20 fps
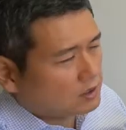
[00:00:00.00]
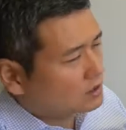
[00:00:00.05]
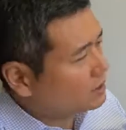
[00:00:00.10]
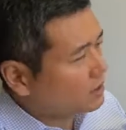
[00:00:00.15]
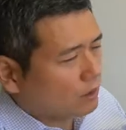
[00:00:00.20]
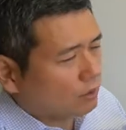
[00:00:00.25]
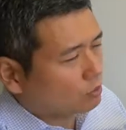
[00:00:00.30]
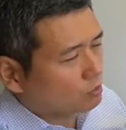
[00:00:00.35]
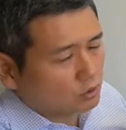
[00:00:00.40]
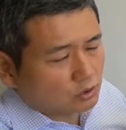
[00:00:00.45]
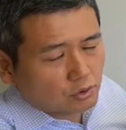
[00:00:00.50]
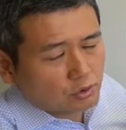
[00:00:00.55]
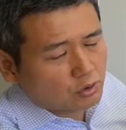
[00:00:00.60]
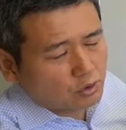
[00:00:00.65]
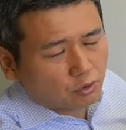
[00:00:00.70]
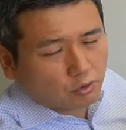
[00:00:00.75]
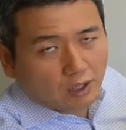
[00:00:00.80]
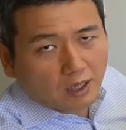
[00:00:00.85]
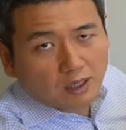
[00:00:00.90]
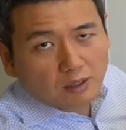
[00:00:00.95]
前後とかそういう
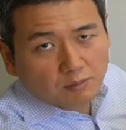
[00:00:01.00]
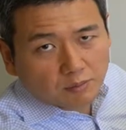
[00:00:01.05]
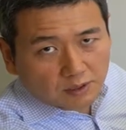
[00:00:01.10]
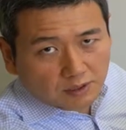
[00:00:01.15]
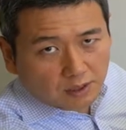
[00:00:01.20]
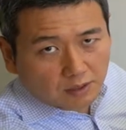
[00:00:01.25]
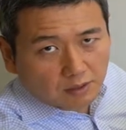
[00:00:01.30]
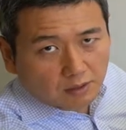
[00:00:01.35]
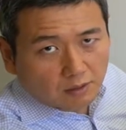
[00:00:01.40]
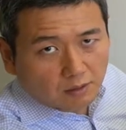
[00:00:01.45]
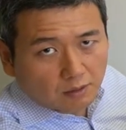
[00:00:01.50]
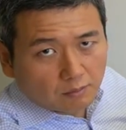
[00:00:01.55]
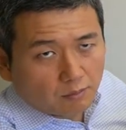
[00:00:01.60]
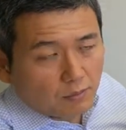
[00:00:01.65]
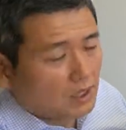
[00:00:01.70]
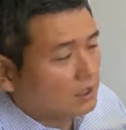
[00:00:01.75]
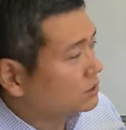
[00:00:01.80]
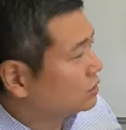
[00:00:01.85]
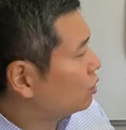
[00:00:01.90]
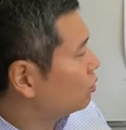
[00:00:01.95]
条件ありません
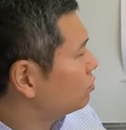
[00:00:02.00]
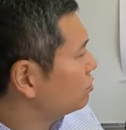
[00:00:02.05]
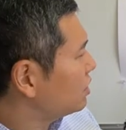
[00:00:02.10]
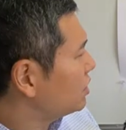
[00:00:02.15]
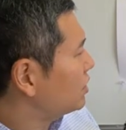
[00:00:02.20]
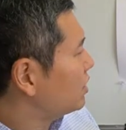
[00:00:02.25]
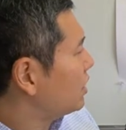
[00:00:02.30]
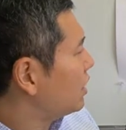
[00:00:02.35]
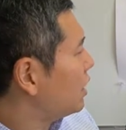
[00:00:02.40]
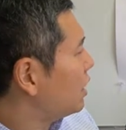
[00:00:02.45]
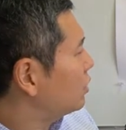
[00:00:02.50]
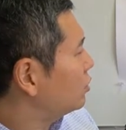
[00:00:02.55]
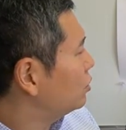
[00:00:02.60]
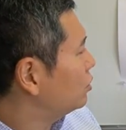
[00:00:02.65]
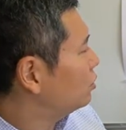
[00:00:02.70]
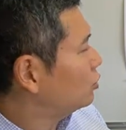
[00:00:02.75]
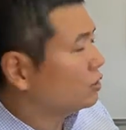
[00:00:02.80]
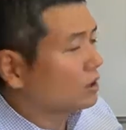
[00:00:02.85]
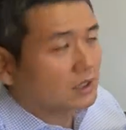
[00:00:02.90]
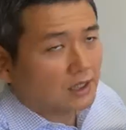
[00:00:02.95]
まあそんなに多額
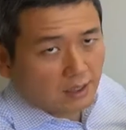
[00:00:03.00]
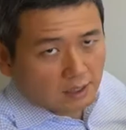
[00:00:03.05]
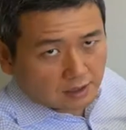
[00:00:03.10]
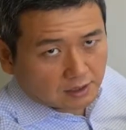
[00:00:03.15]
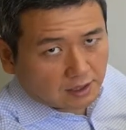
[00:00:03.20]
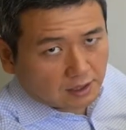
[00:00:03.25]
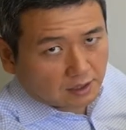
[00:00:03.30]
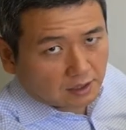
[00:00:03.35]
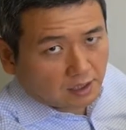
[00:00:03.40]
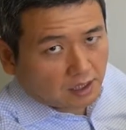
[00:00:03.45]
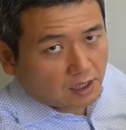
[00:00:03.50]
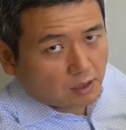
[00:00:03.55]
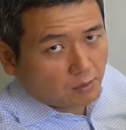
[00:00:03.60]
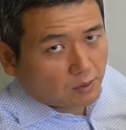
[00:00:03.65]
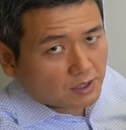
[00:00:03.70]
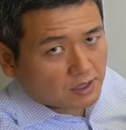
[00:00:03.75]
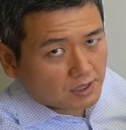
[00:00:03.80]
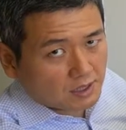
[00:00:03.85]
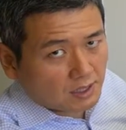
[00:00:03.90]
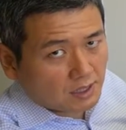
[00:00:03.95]
のものはないですだって刑
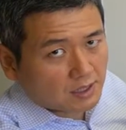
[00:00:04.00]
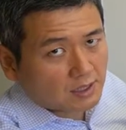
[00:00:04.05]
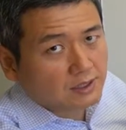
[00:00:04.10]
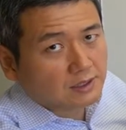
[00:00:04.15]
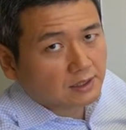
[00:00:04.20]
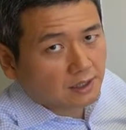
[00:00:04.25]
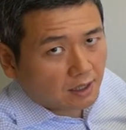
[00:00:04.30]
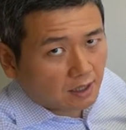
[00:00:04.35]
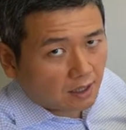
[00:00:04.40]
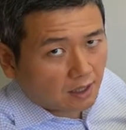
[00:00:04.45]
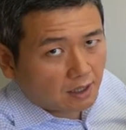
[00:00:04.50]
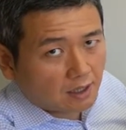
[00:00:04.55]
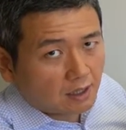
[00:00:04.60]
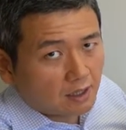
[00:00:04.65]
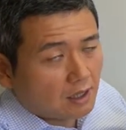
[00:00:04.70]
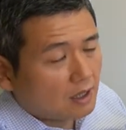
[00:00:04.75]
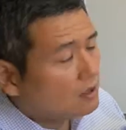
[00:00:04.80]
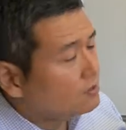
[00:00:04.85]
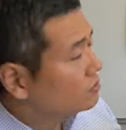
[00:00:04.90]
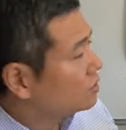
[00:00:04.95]
罰じゃないんですか
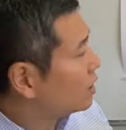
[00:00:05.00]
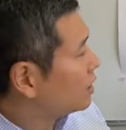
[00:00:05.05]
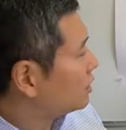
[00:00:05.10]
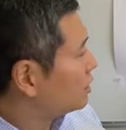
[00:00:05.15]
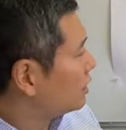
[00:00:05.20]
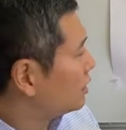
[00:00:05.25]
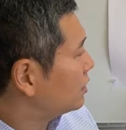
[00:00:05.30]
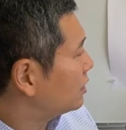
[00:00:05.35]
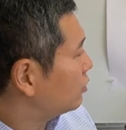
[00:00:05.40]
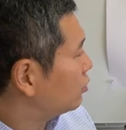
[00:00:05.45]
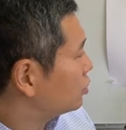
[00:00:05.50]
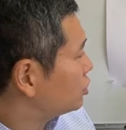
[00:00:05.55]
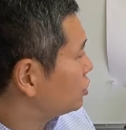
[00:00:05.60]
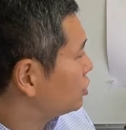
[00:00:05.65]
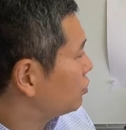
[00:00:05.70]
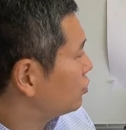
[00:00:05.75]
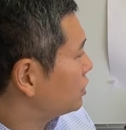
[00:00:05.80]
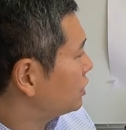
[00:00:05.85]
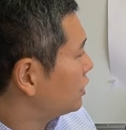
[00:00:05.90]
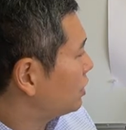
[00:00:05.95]
らただ単にお
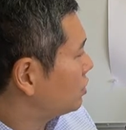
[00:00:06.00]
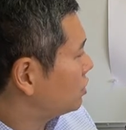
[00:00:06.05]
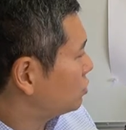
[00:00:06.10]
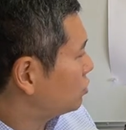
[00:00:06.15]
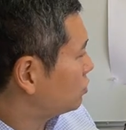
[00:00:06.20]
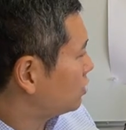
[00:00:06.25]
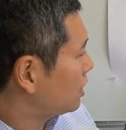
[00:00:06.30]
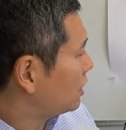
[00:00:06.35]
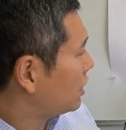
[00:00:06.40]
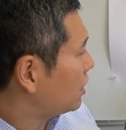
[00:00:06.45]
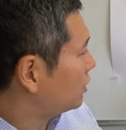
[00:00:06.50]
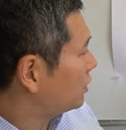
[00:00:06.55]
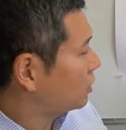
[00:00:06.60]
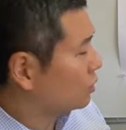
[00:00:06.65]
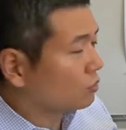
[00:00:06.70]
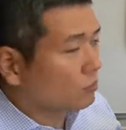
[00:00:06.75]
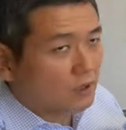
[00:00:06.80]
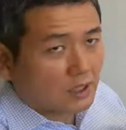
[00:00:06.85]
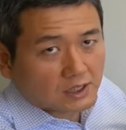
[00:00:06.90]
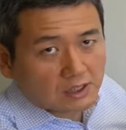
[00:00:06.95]
仕置きなのにその多額な
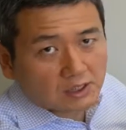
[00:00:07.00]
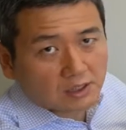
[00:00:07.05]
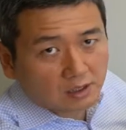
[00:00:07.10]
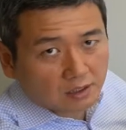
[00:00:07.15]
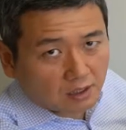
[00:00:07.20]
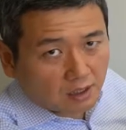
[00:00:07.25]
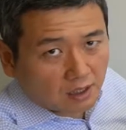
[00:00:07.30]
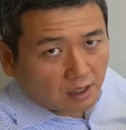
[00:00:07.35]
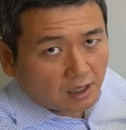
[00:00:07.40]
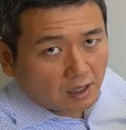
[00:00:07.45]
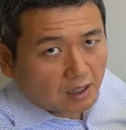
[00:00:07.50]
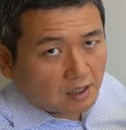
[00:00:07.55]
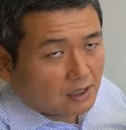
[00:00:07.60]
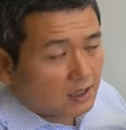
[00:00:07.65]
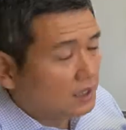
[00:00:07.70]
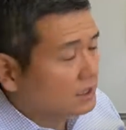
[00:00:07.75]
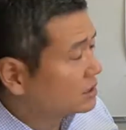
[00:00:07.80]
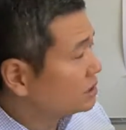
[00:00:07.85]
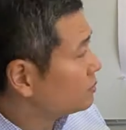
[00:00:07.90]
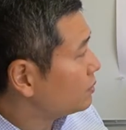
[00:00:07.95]
のおかしいんで
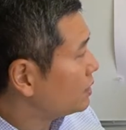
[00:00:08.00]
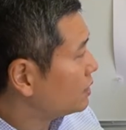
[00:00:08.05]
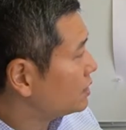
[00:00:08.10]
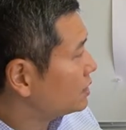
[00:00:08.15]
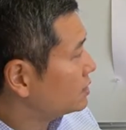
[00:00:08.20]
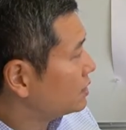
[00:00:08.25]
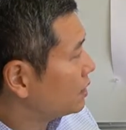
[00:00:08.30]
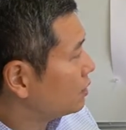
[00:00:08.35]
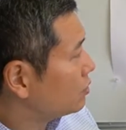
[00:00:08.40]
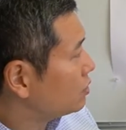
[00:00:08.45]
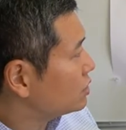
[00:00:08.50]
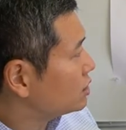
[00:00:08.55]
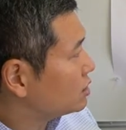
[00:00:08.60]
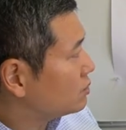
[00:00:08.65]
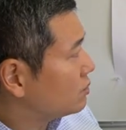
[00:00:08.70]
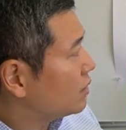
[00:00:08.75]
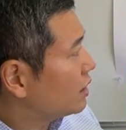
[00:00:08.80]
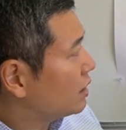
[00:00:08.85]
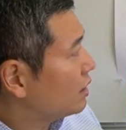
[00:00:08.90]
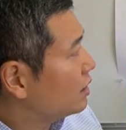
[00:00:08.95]
安めですけど
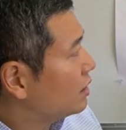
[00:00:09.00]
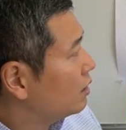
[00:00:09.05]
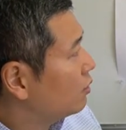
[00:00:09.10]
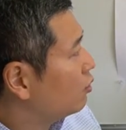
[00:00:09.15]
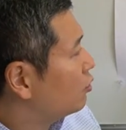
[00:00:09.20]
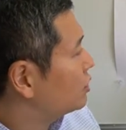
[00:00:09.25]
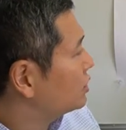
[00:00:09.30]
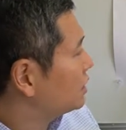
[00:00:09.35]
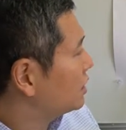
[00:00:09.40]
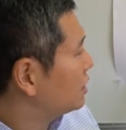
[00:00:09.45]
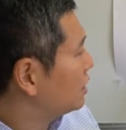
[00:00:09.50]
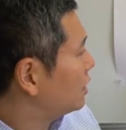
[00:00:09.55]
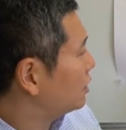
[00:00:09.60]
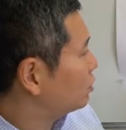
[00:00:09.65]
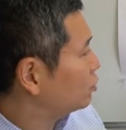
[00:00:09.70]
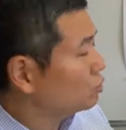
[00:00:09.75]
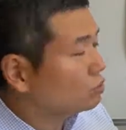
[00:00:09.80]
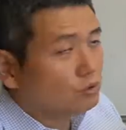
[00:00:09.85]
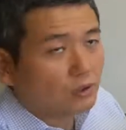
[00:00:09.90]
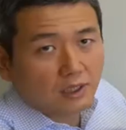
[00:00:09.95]
1万円超えちゃいけないっ
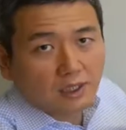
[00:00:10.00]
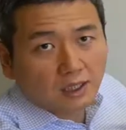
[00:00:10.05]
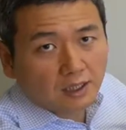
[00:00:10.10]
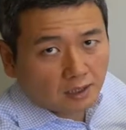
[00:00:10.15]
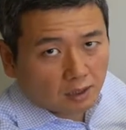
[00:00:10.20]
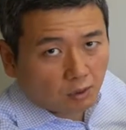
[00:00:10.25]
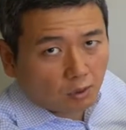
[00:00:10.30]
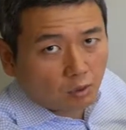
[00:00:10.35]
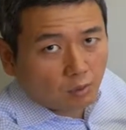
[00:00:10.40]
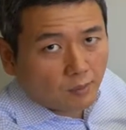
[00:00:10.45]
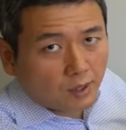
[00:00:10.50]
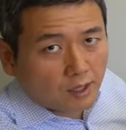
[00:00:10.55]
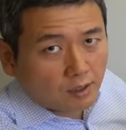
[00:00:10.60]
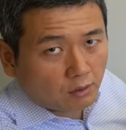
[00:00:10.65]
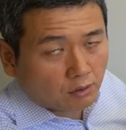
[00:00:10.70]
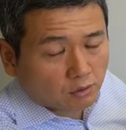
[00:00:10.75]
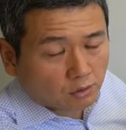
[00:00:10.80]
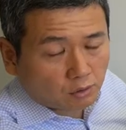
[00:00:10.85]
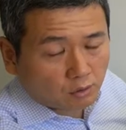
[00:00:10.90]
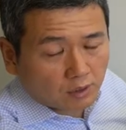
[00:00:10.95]
てルールはないんで5万円
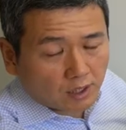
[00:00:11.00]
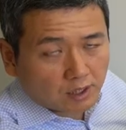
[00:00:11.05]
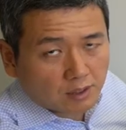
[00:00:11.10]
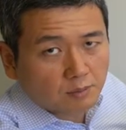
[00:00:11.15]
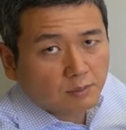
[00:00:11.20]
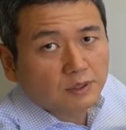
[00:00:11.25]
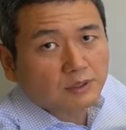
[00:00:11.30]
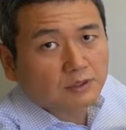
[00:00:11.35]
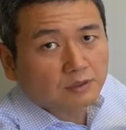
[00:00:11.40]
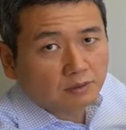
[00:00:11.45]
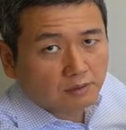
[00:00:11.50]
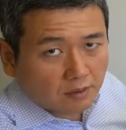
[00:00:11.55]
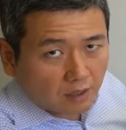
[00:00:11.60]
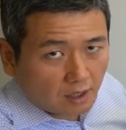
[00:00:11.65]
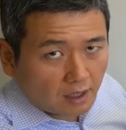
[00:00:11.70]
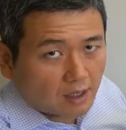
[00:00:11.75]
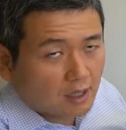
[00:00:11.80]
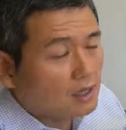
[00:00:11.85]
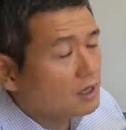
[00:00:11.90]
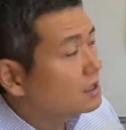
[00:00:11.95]
とかそういうとこありますん
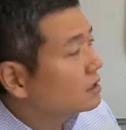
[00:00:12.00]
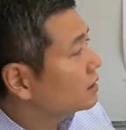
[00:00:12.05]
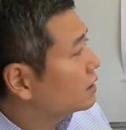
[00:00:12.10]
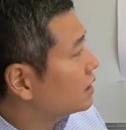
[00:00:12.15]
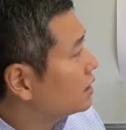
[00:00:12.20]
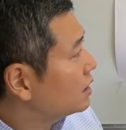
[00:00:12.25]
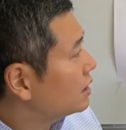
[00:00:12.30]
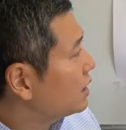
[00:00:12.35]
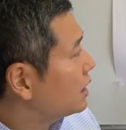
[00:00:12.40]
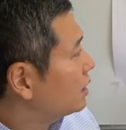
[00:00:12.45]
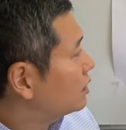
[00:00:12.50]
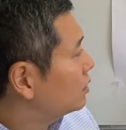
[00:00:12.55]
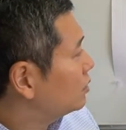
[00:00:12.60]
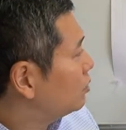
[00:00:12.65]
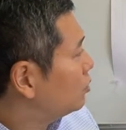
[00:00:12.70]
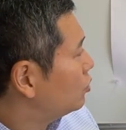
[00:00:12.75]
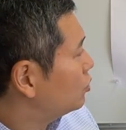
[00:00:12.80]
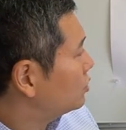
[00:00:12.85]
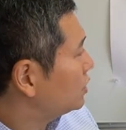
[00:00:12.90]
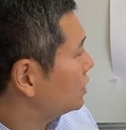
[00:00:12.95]
で金額の
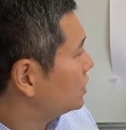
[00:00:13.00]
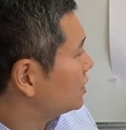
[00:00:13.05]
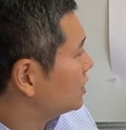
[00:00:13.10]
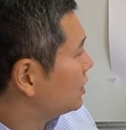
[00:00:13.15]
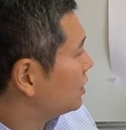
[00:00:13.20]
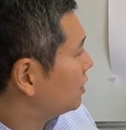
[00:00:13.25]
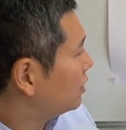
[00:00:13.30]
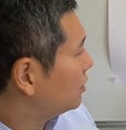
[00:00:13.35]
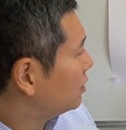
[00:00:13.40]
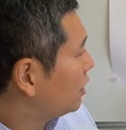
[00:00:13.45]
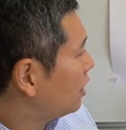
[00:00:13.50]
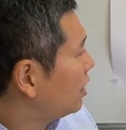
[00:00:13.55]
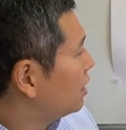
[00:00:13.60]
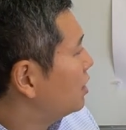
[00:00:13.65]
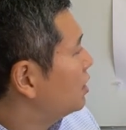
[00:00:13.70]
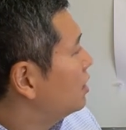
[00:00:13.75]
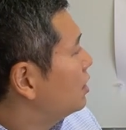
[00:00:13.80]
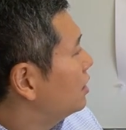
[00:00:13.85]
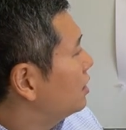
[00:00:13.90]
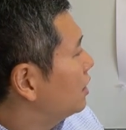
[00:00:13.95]
問題じゃなくて、